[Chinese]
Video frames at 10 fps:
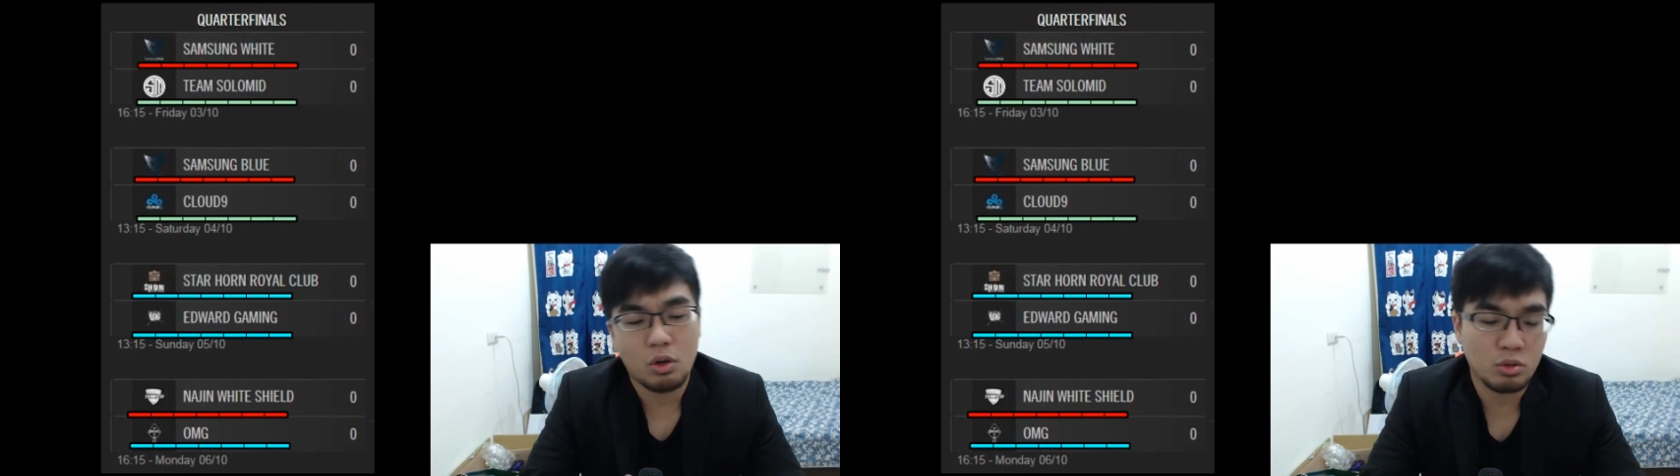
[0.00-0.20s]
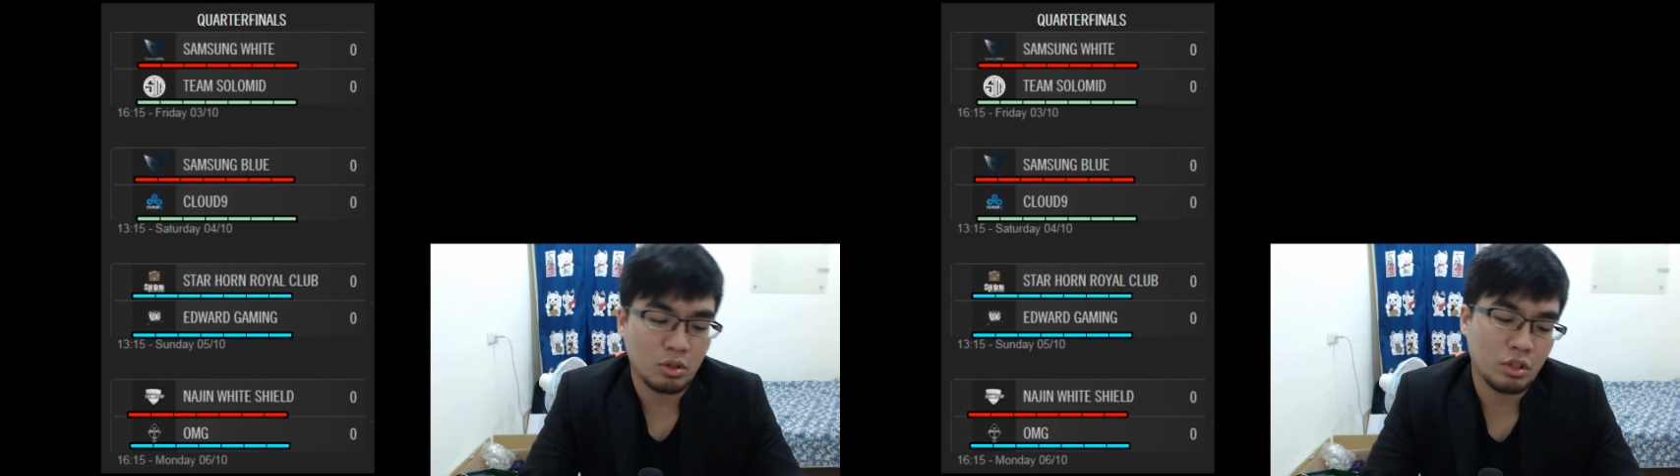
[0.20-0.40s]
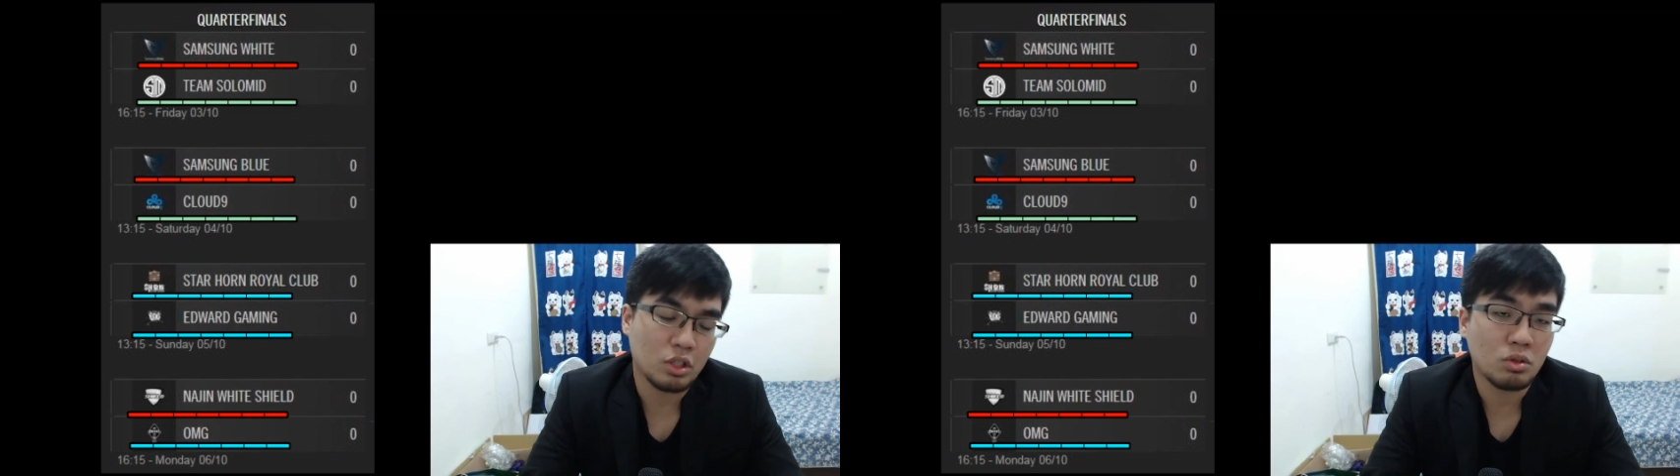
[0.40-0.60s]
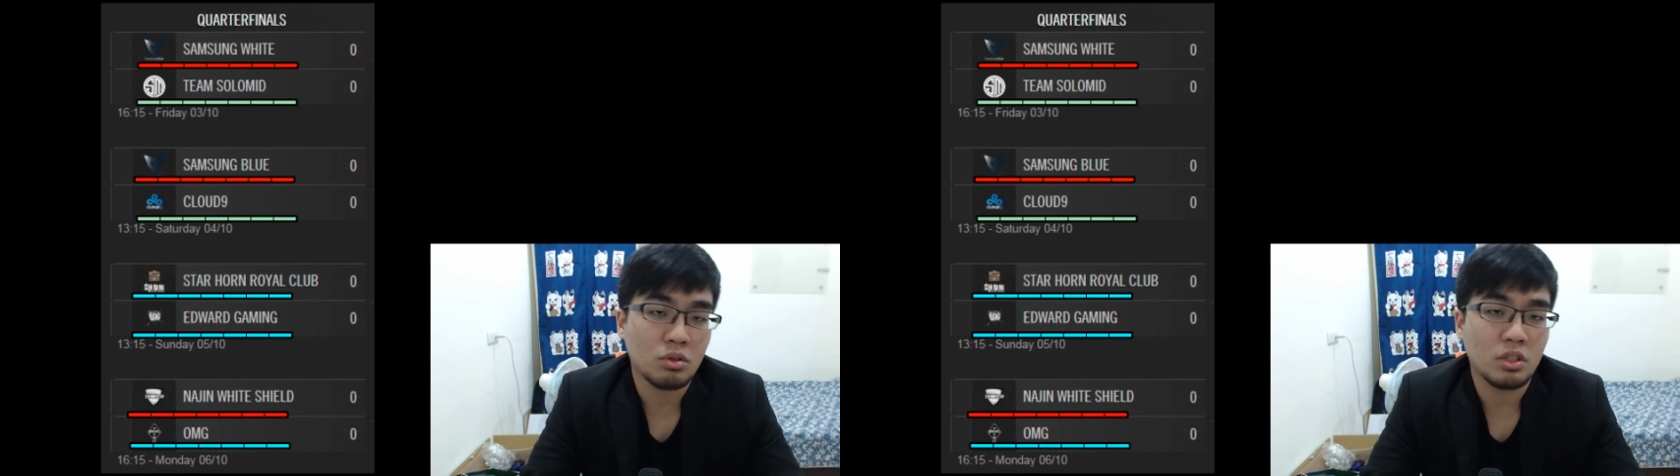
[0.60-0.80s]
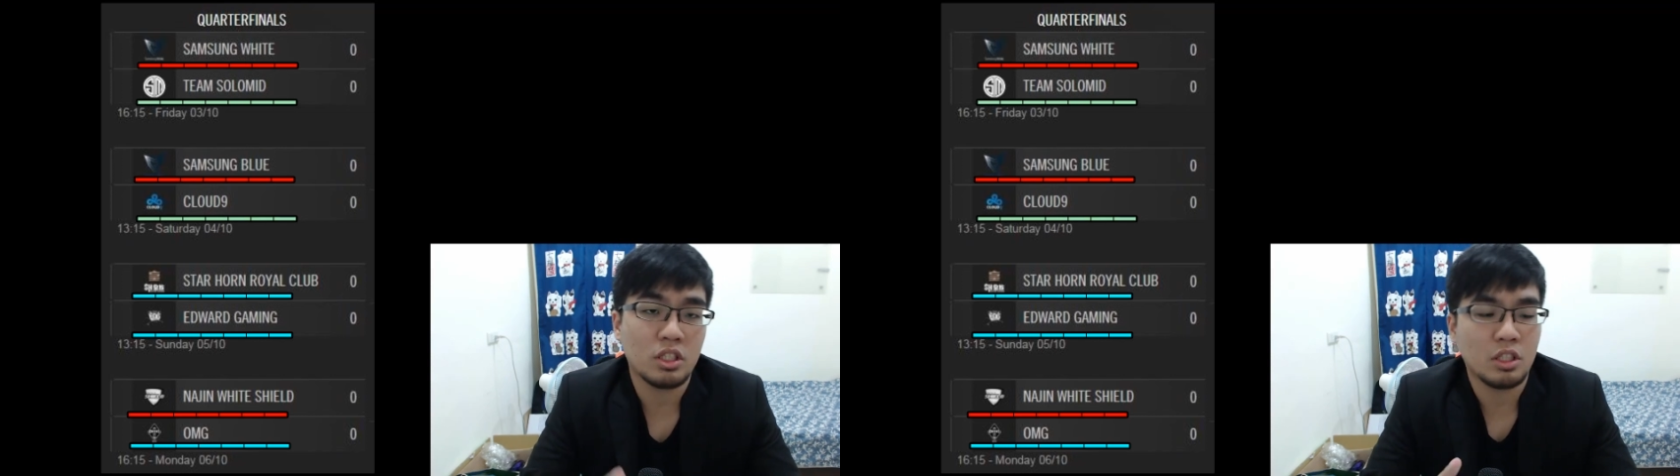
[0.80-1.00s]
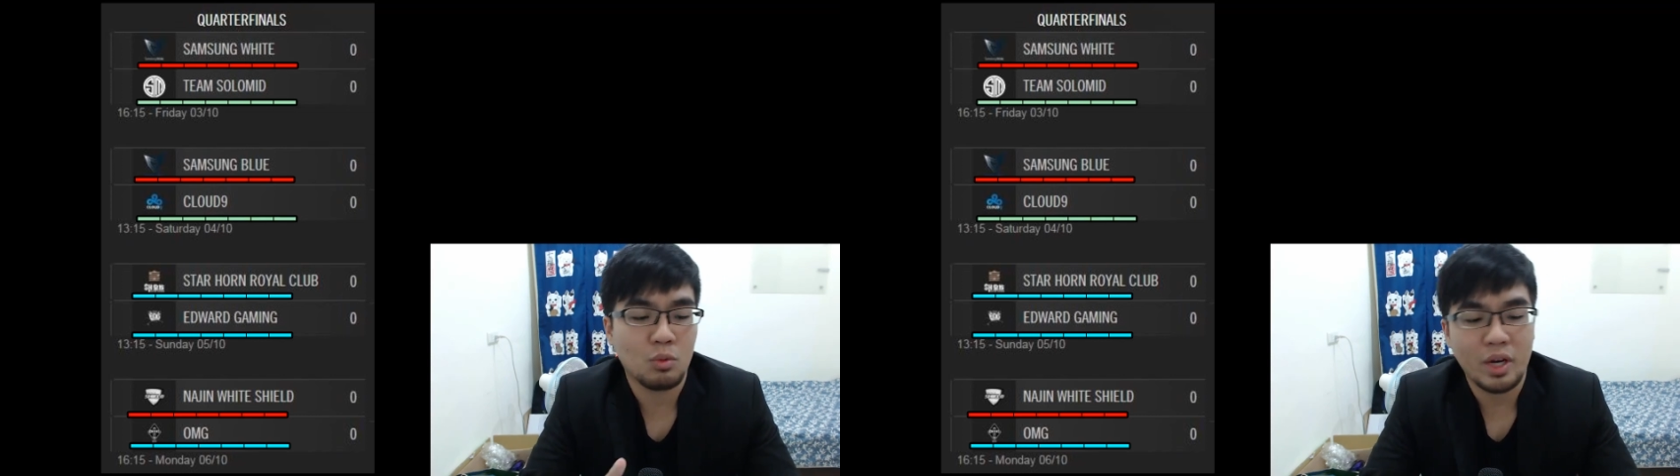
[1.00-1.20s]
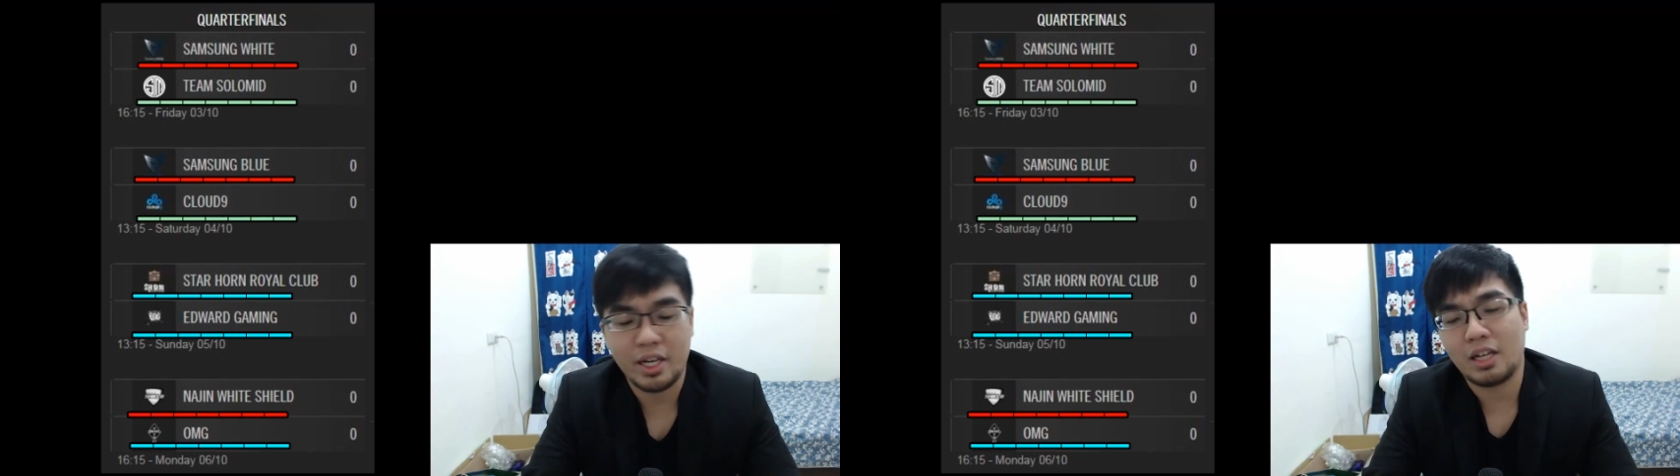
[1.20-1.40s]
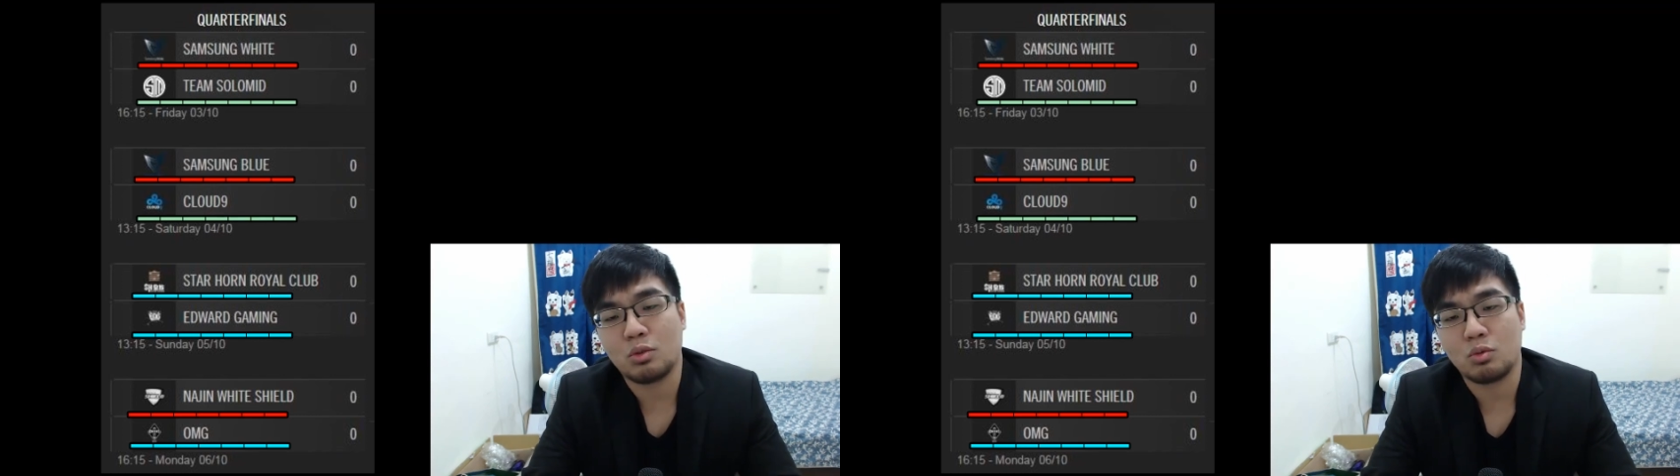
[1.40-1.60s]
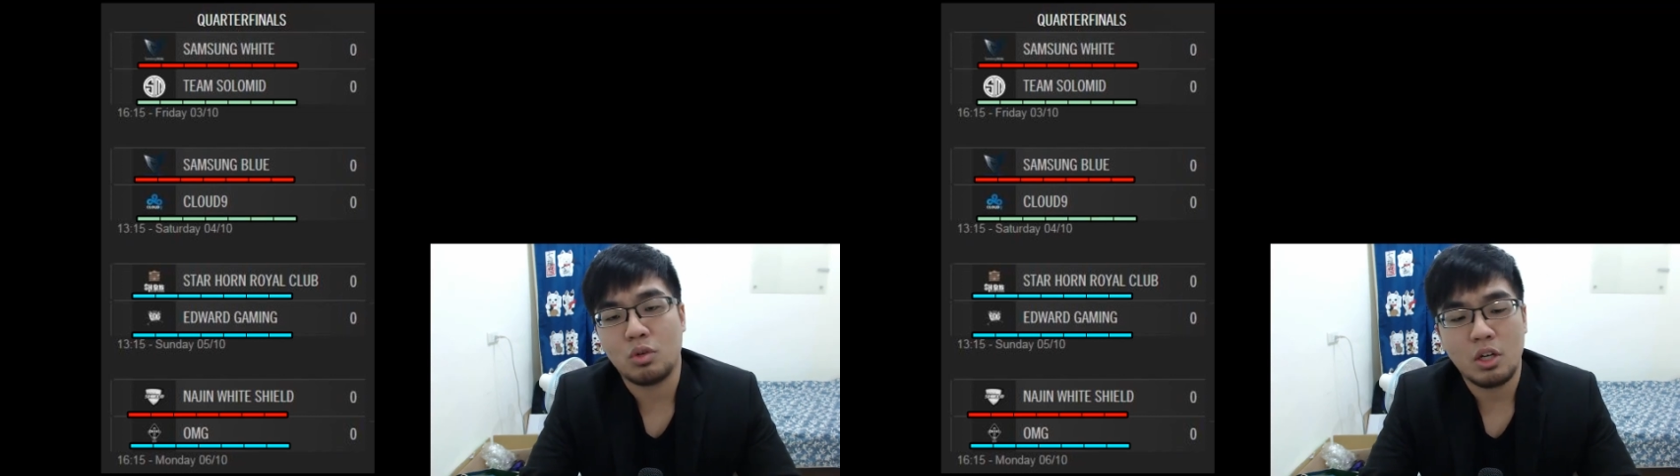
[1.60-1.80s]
欧洲地区以及外卡组